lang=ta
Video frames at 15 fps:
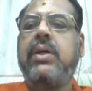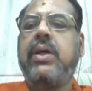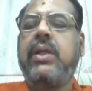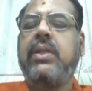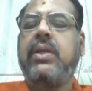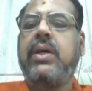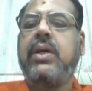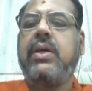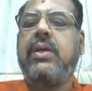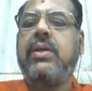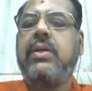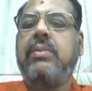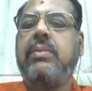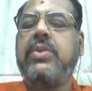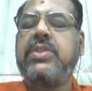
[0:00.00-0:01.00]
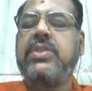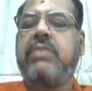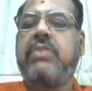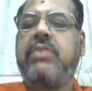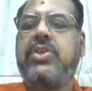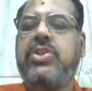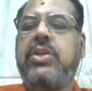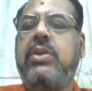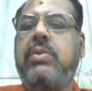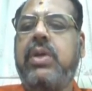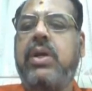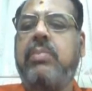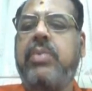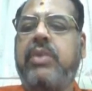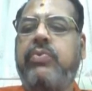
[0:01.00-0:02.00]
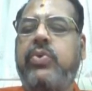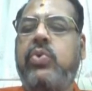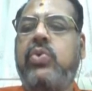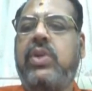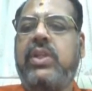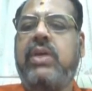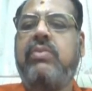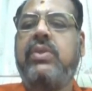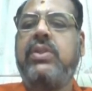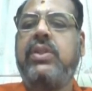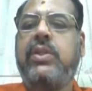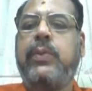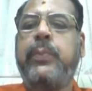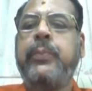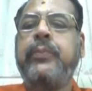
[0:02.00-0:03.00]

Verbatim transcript: அந்த ரிசர்வேஷன் பர்வியூக்குள்ள தான் வந்தது